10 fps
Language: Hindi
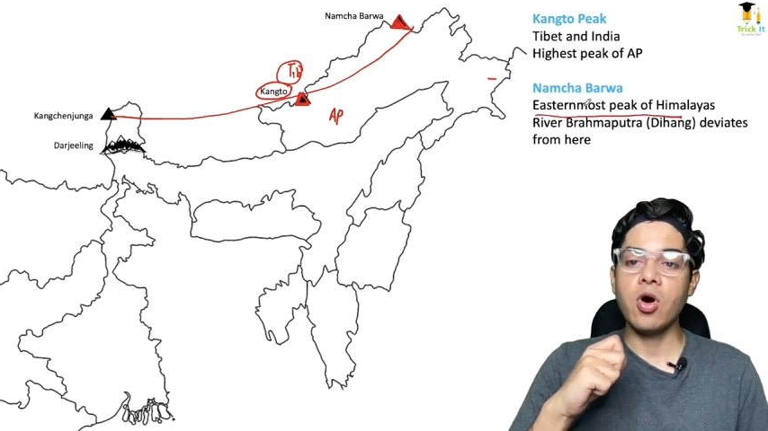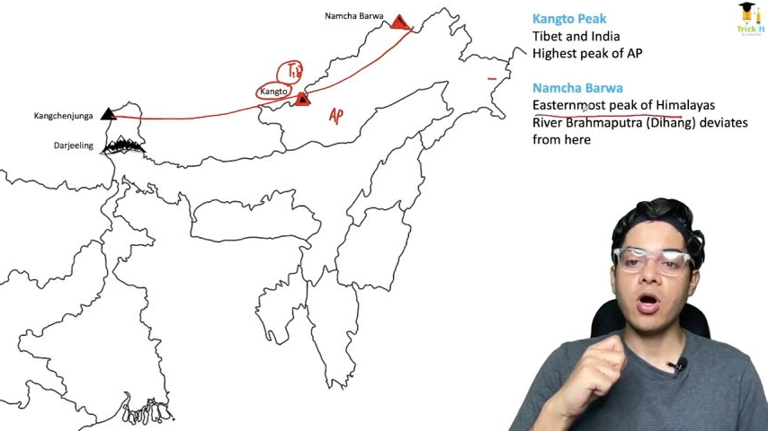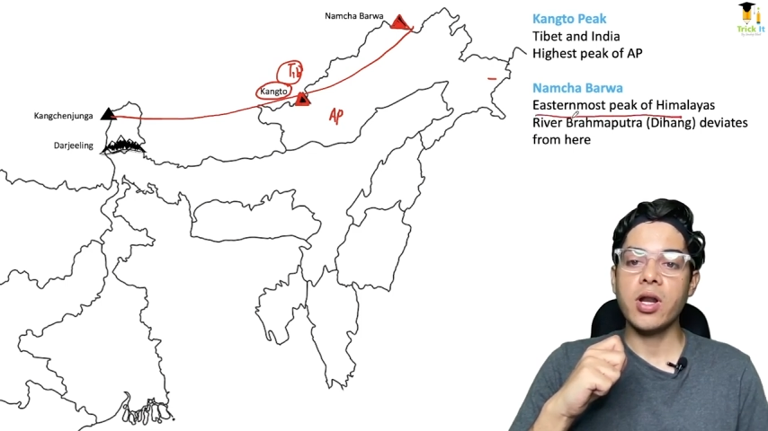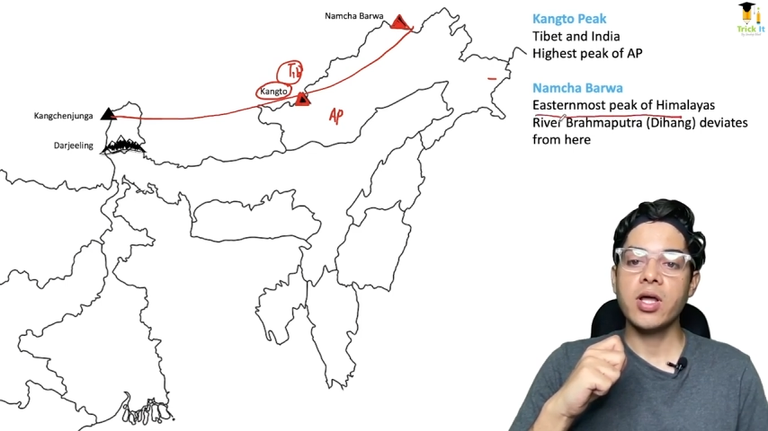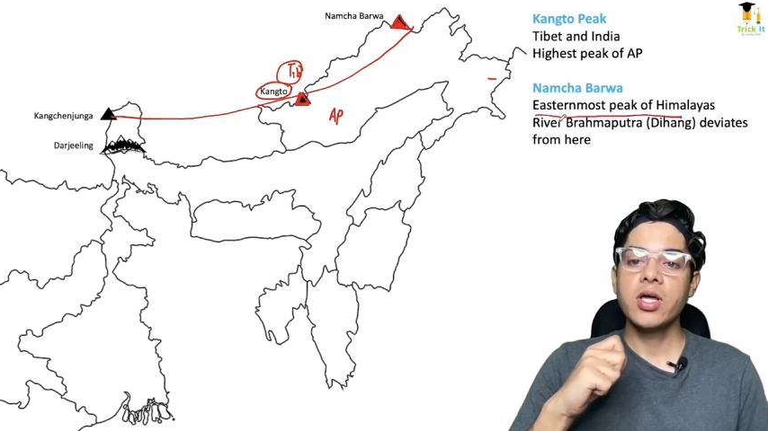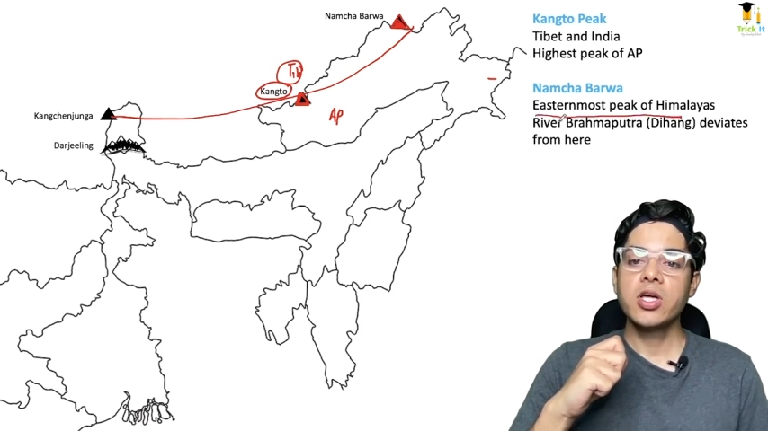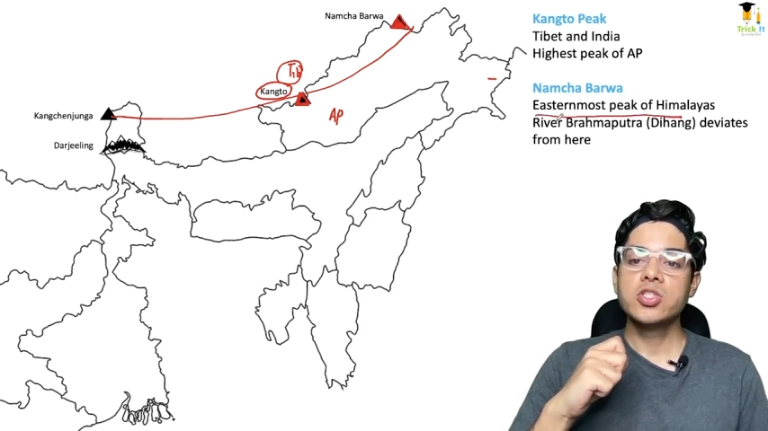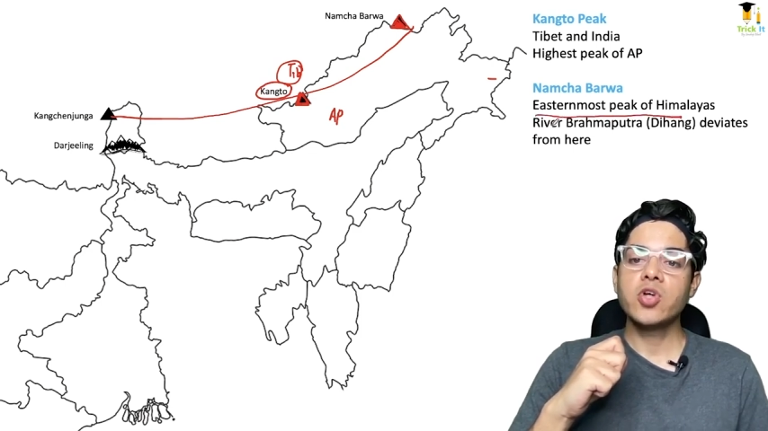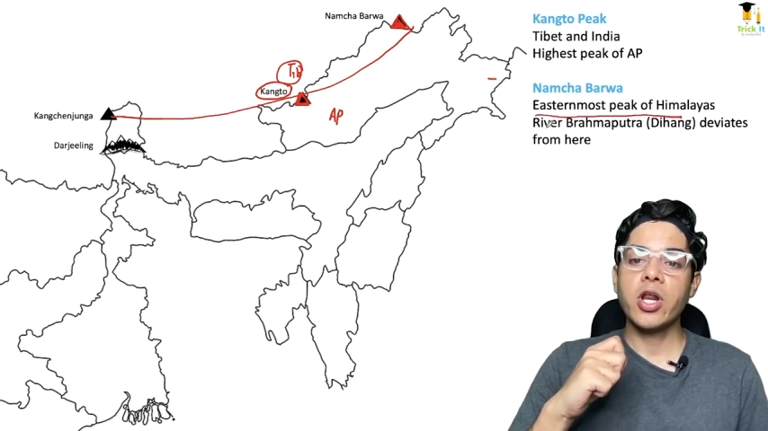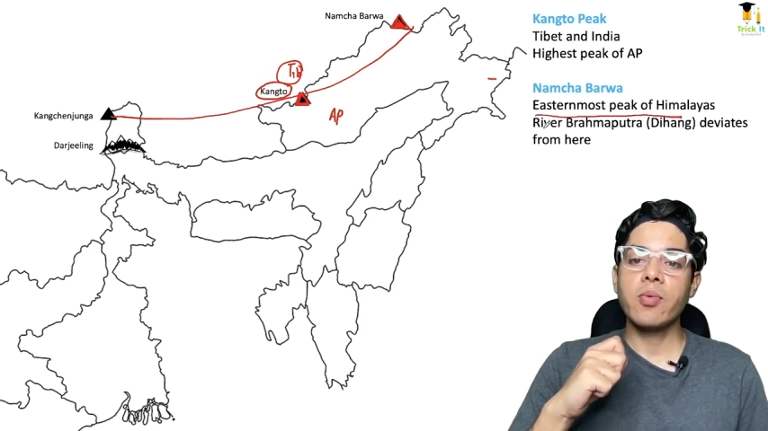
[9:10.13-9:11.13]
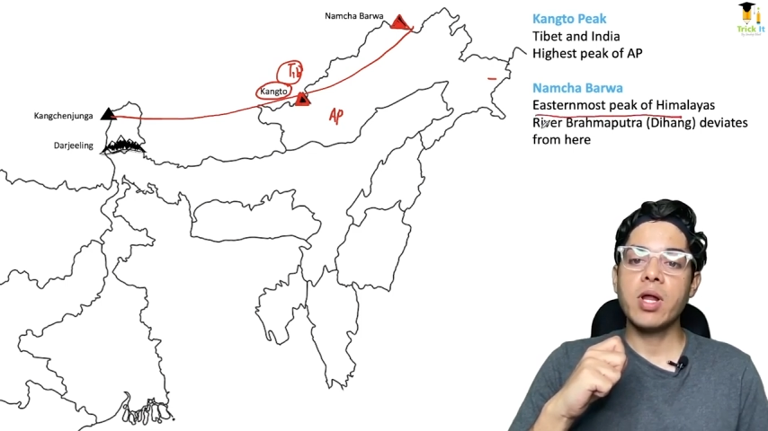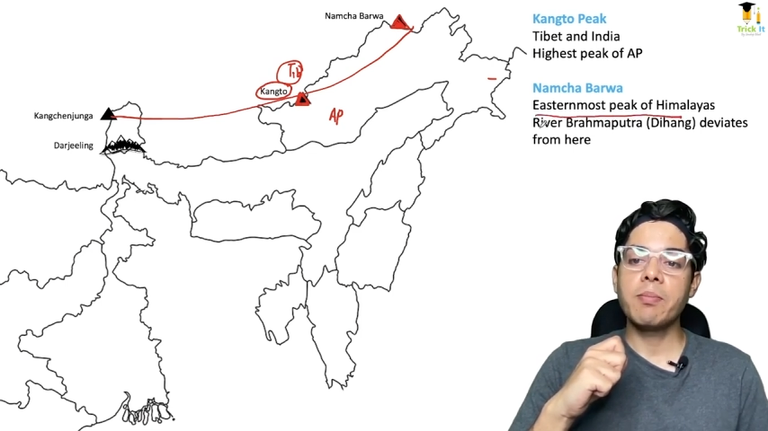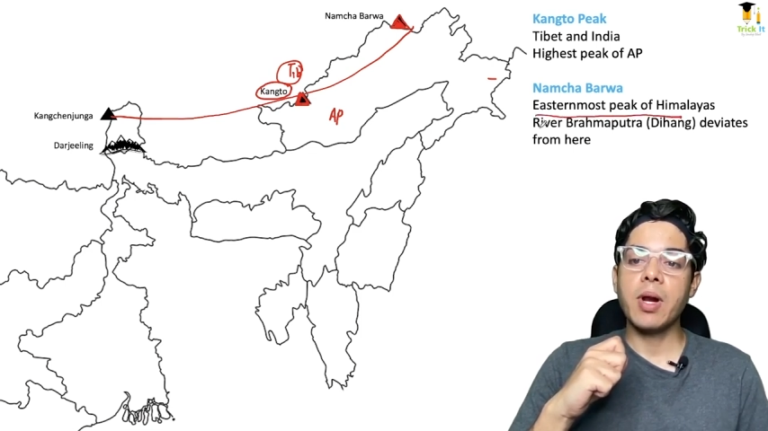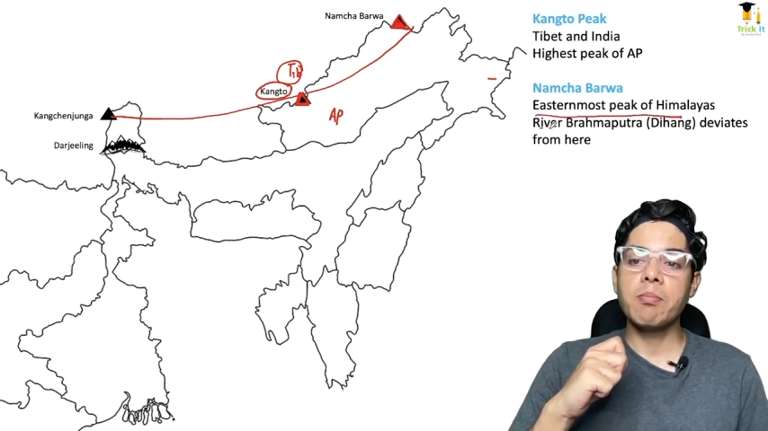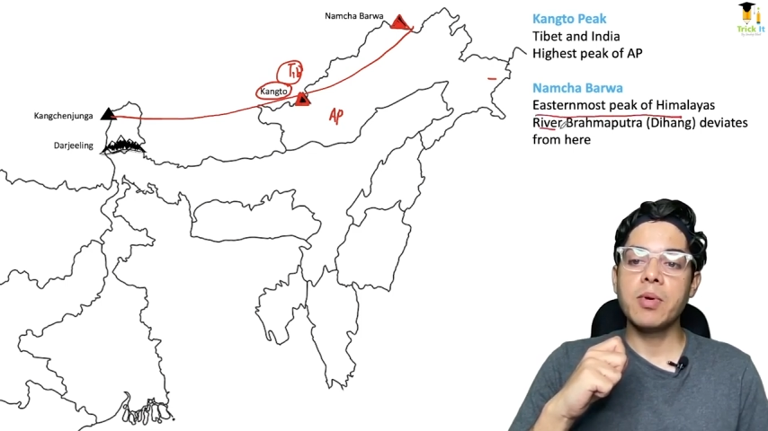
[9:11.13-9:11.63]
और जो रिवर
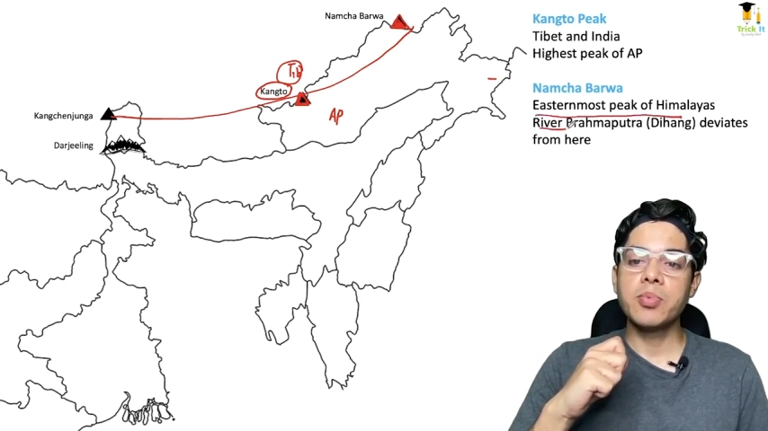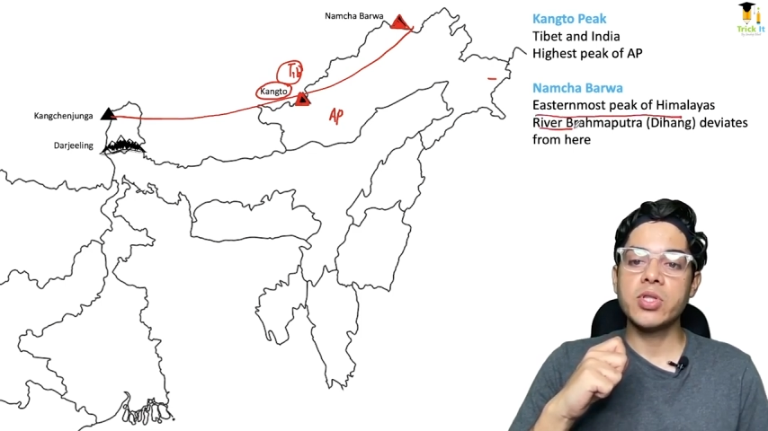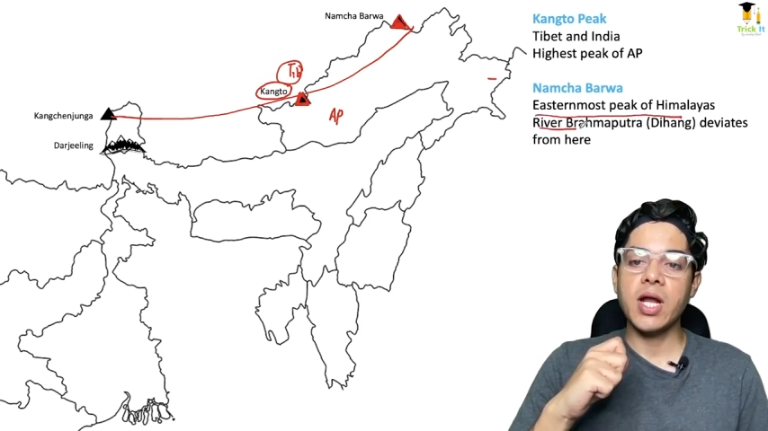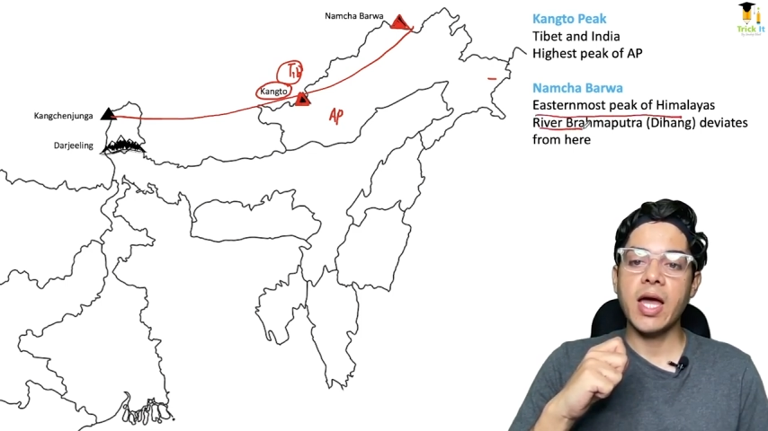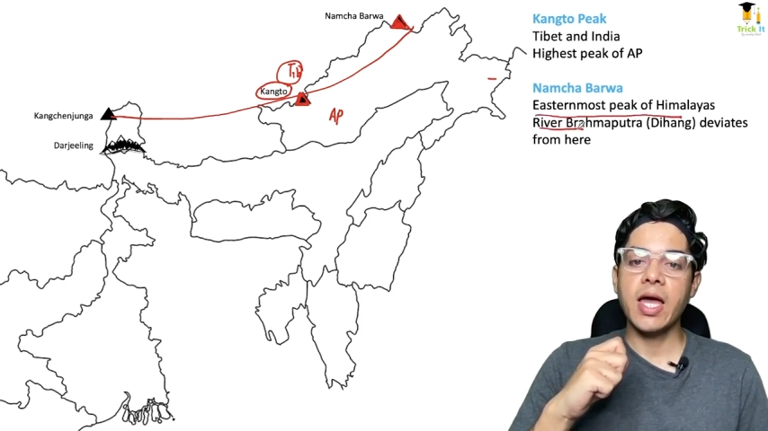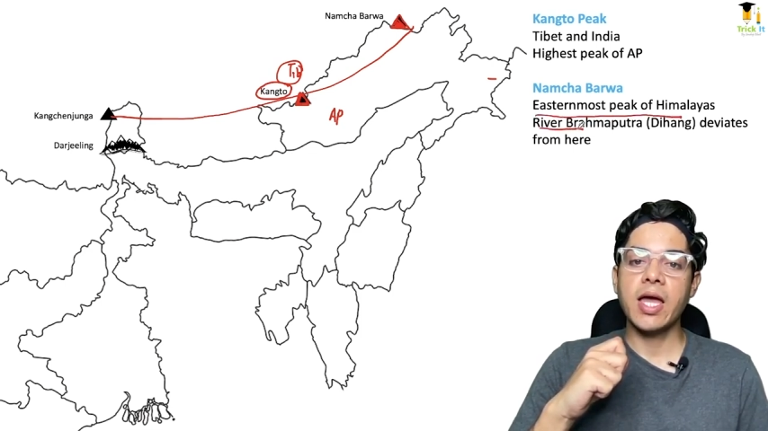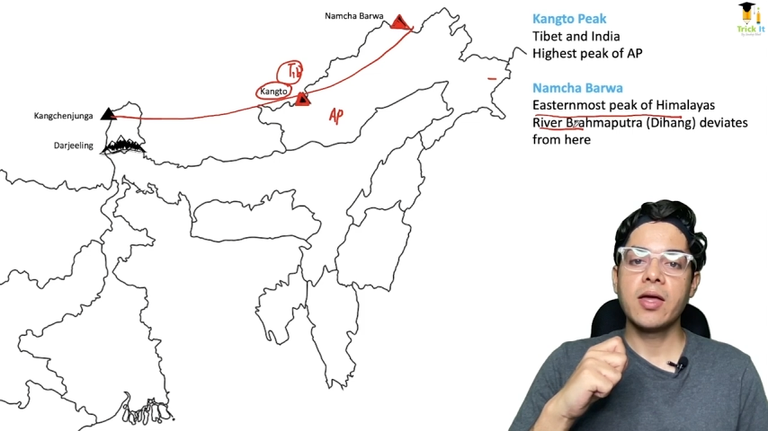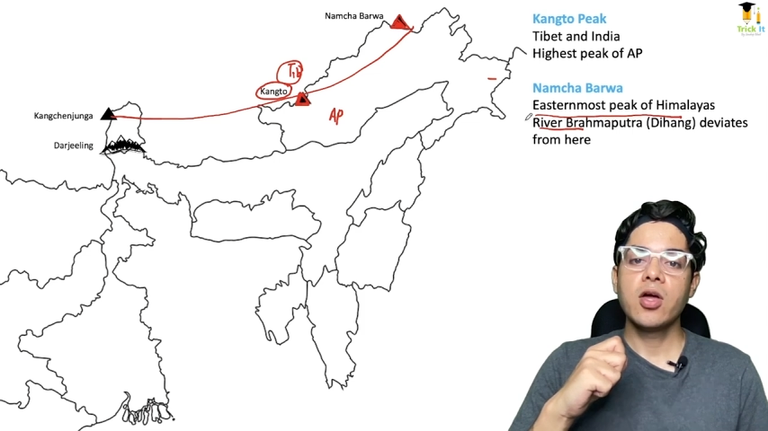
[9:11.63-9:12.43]
ब्रह्मपुत्र है